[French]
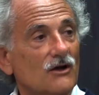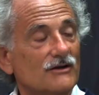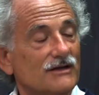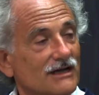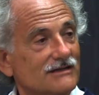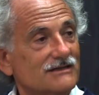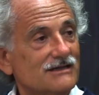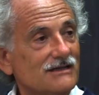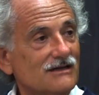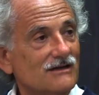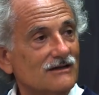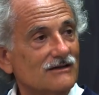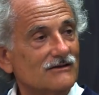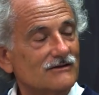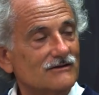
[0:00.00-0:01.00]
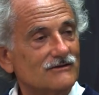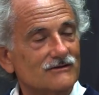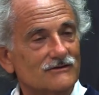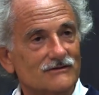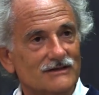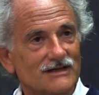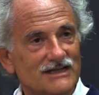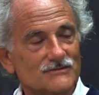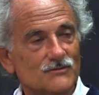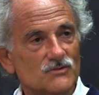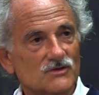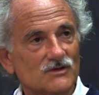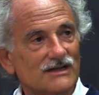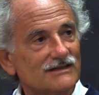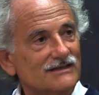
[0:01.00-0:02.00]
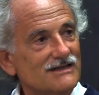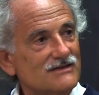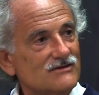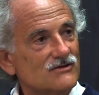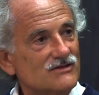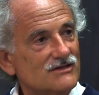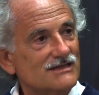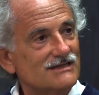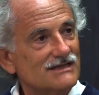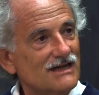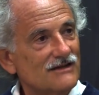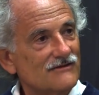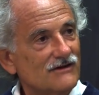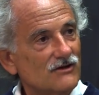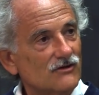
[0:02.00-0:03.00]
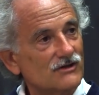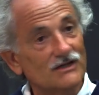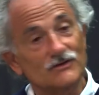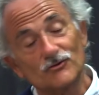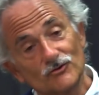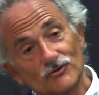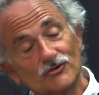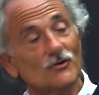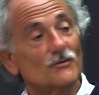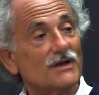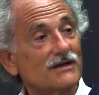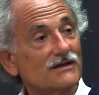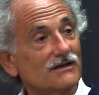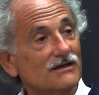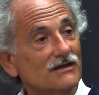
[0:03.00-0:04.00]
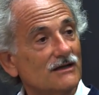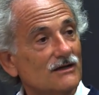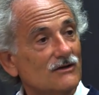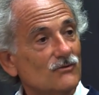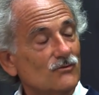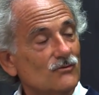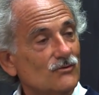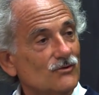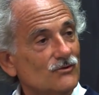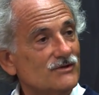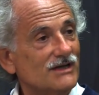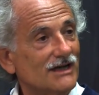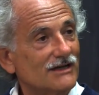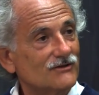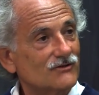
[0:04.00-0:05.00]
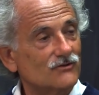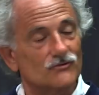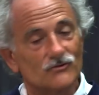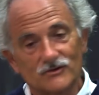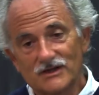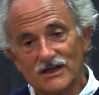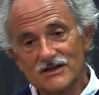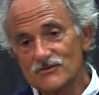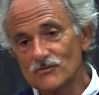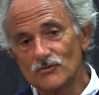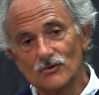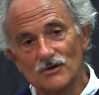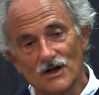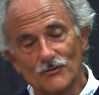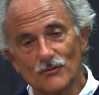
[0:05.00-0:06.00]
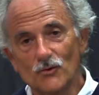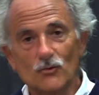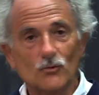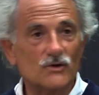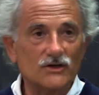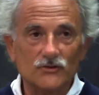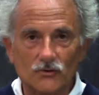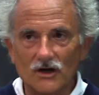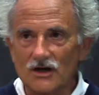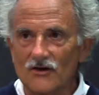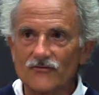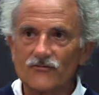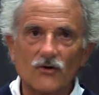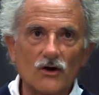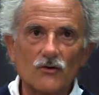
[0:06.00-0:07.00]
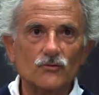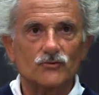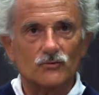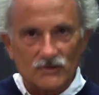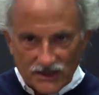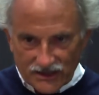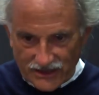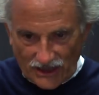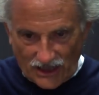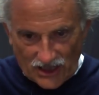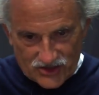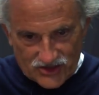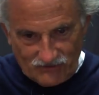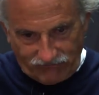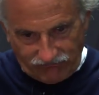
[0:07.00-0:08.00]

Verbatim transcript: un article exposant la thèse de ses élèves, alors qu'il y a d'autres domaines ou le directeur de thèse ou de labo, ou les deux à la fois, ou toute la hiérarchie